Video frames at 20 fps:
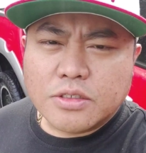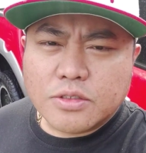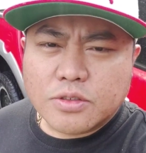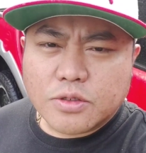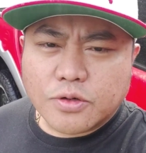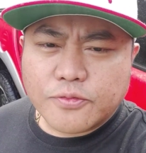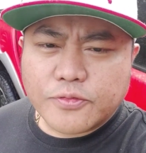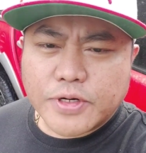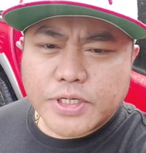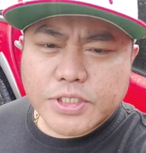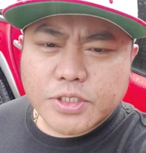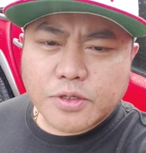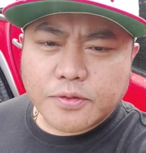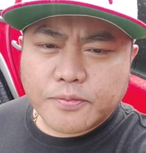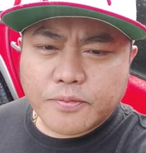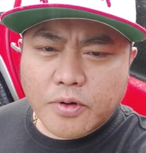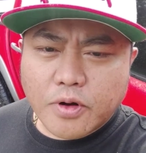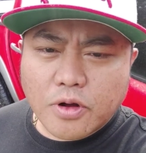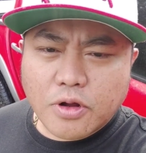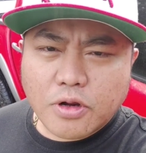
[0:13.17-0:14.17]
So, first
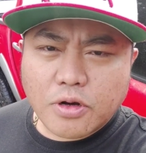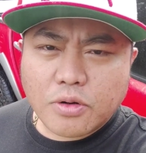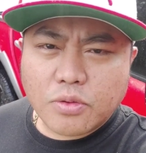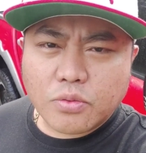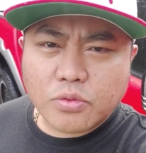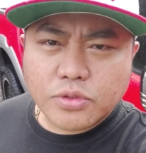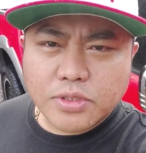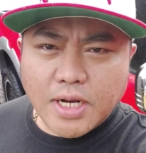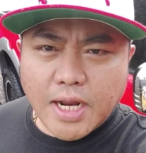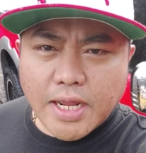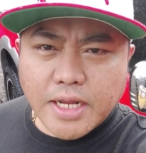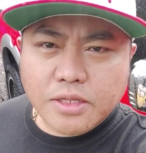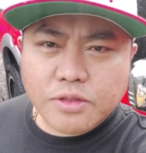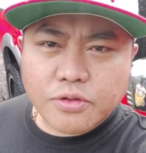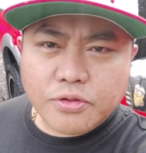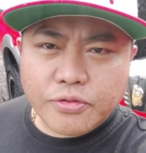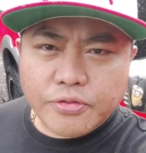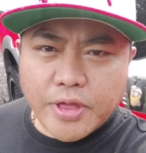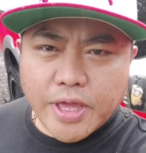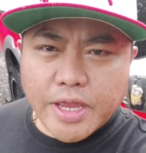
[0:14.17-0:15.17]
of all, would
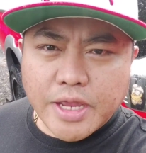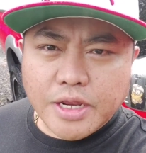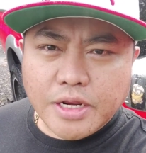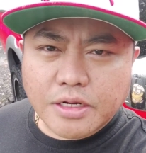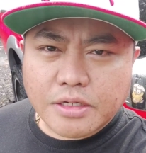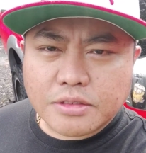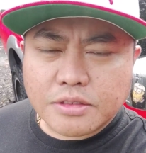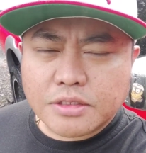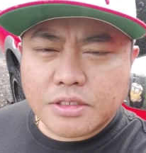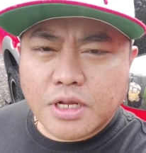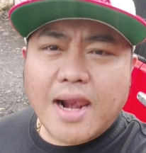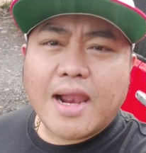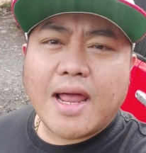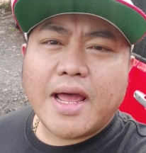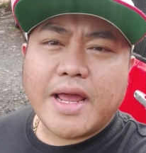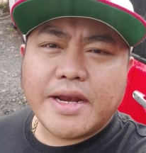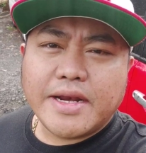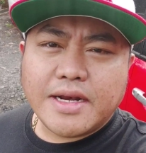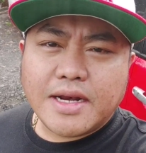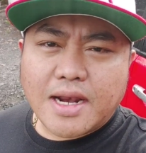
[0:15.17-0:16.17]
like to thank
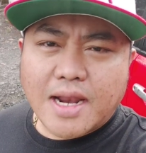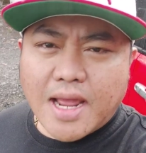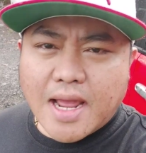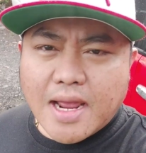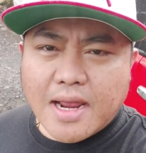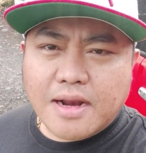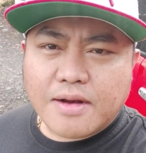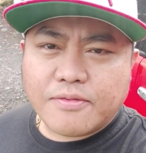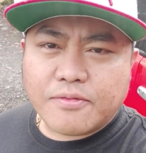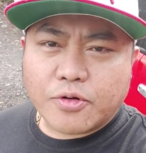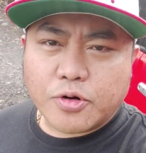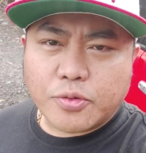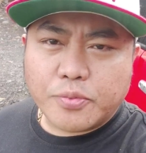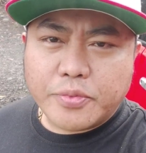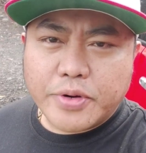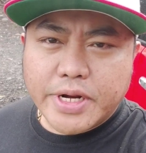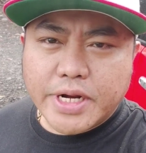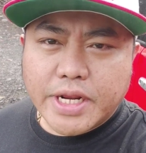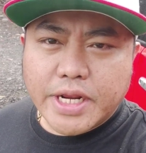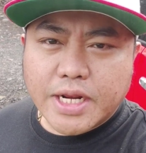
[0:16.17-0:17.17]
Lola and Lyle for
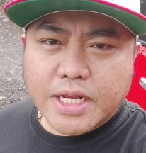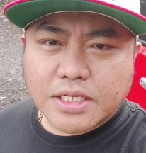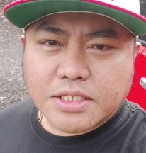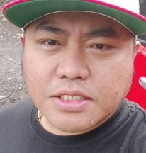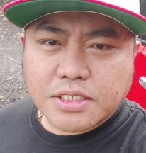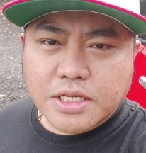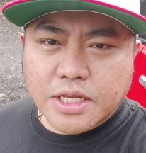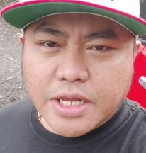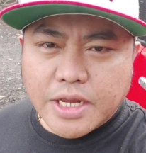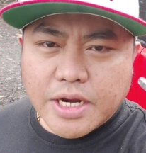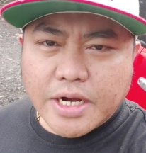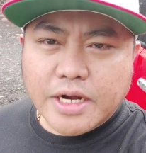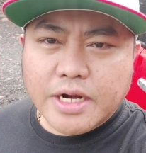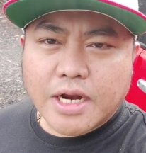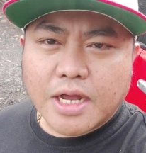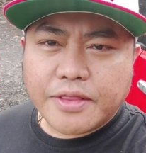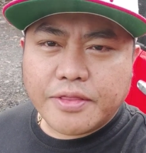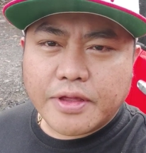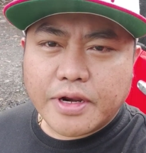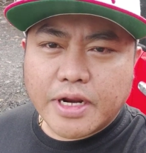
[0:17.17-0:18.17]
bringing us here,
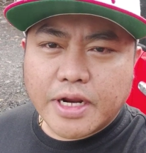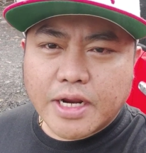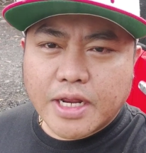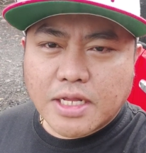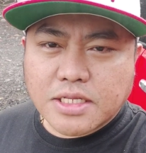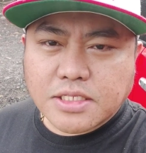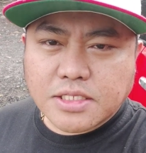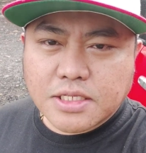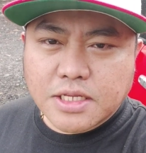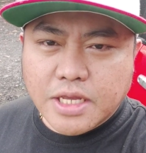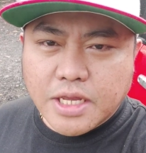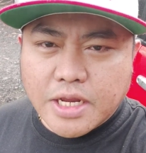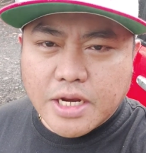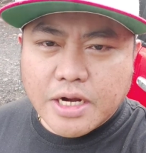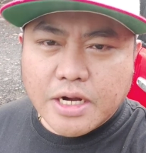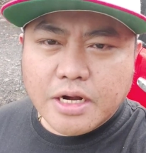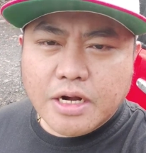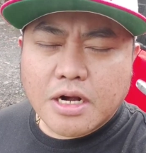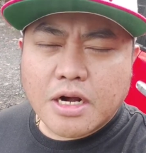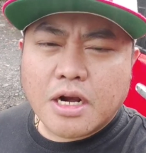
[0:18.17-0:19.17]
gathering us
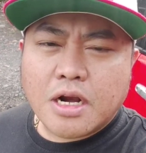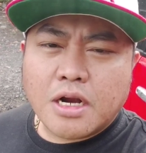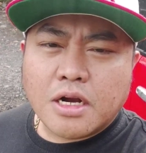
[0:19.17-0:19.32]
here.